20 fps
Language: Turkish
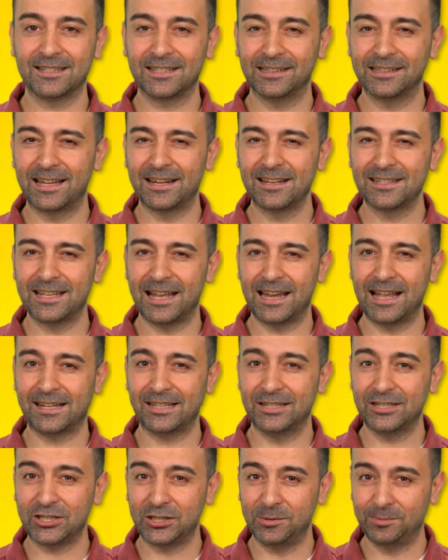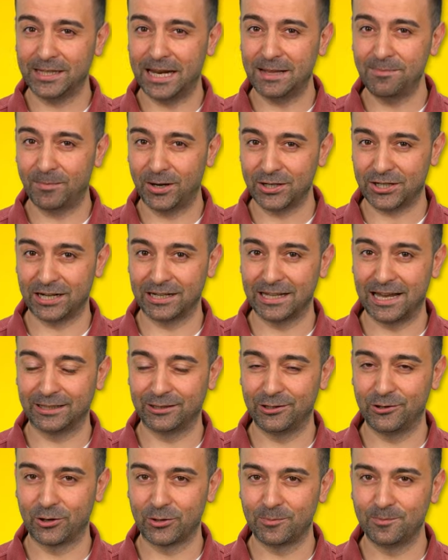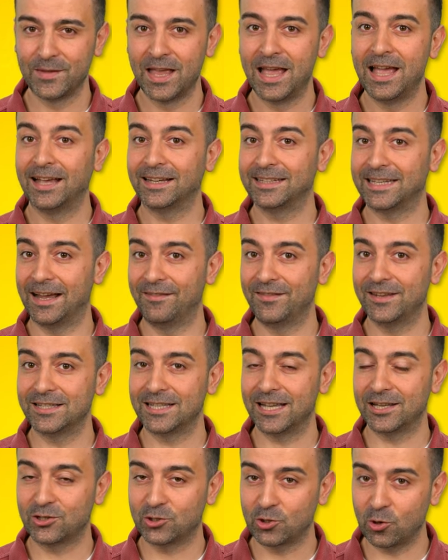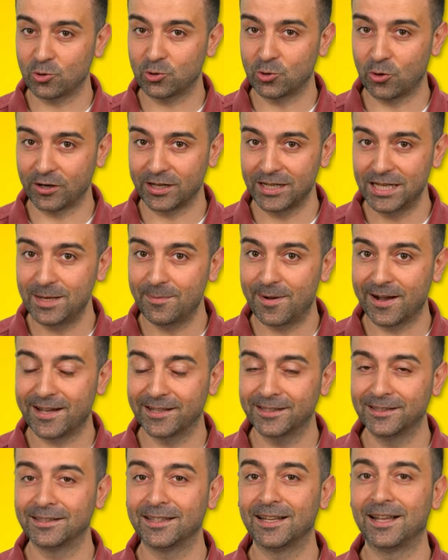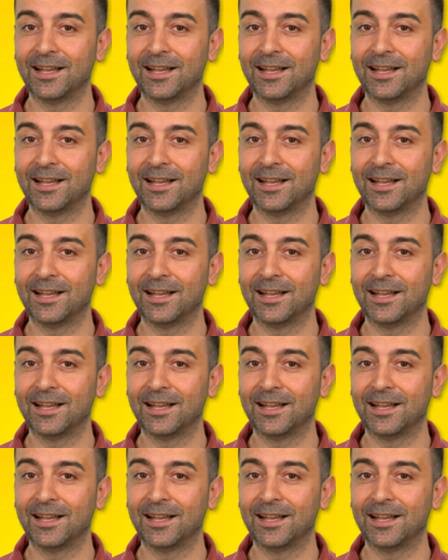yazılarınızla alakalı şimdiden başarılar diliyorum. Kendinize çok çok iyi bakın.